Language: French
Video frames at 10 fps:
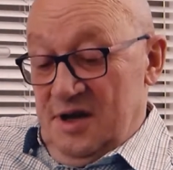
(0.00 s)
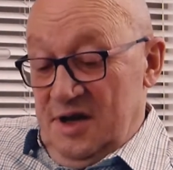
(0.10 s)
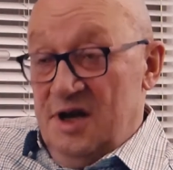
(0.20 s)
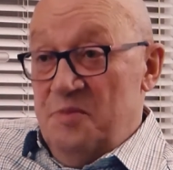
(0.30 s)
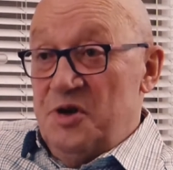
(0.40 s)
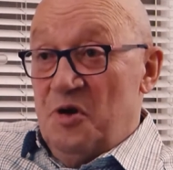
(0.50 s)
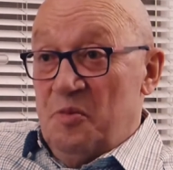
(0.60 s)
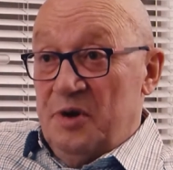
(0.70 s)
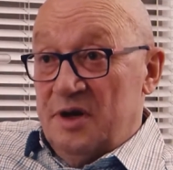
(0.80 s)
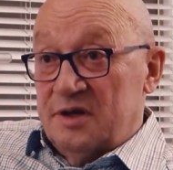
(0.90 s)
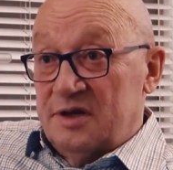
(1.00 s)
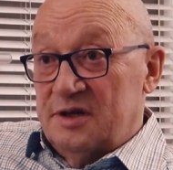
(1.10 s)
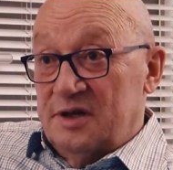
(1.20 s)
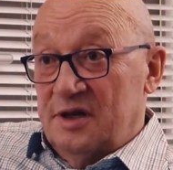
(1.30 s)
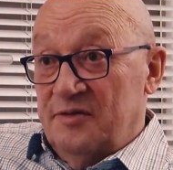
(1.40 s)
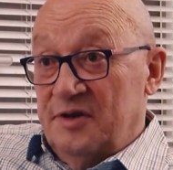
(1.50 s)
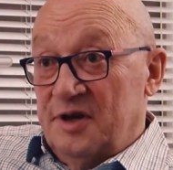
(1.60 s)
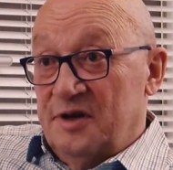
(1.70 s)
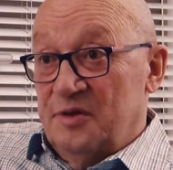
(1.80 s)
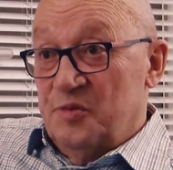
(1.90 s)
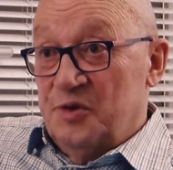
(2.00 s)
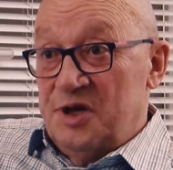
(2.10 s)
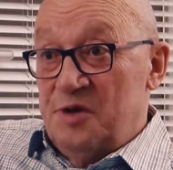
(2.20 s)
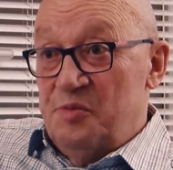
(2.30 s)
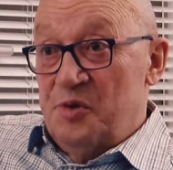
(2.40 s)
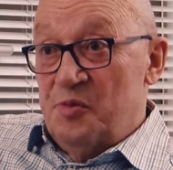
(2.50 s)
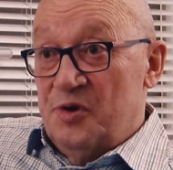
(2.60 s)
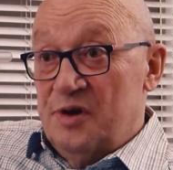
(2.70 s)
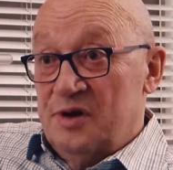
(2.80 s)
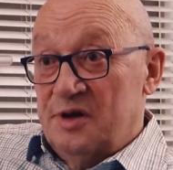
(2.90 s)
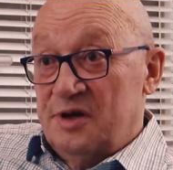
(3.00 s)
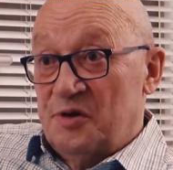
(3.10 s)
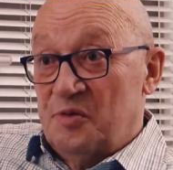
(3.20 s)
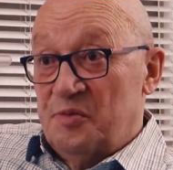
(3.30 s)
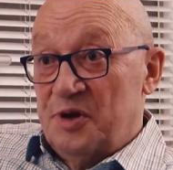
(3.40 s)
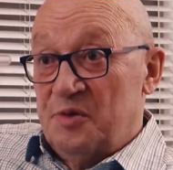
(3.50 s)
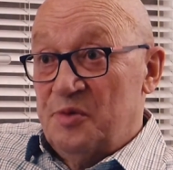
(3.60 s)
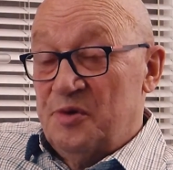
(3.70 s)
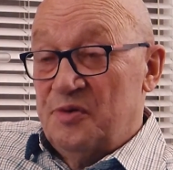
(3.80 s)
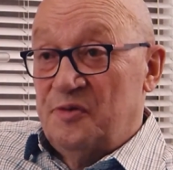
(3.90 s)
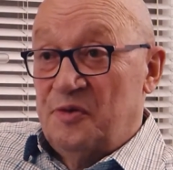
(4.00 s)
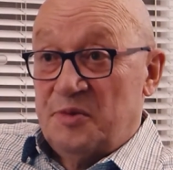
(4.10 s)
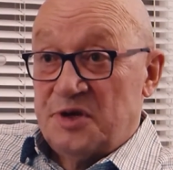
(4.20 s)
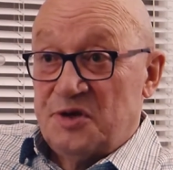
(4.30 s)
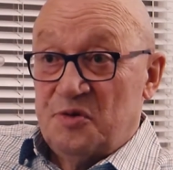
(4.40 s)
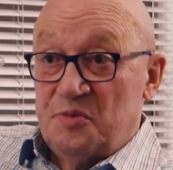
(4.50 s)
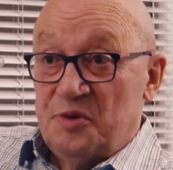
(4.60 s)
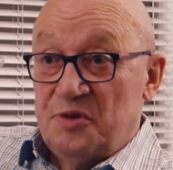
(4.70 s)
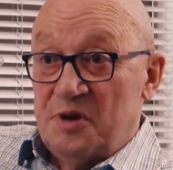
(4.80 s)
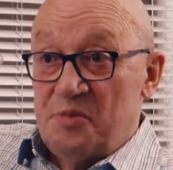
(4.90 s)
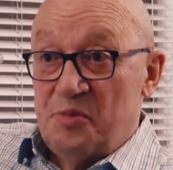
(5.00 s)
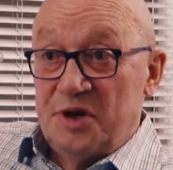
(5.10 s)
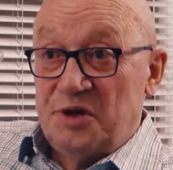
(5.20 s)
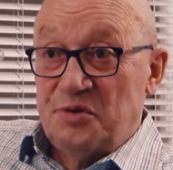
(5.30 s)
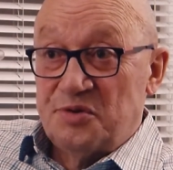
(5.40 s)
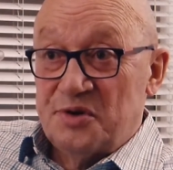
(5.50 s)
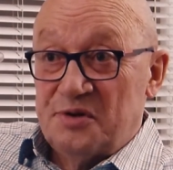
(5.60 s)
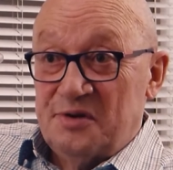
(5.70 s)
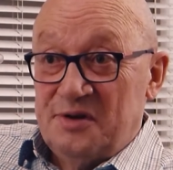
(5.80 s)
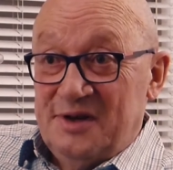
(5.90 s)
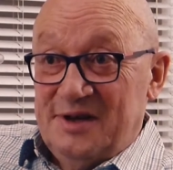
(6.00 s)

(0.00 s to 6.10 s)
Il a mis en place avec mon équipe et moi un accompagnement en formation pendant à peu près deux ans.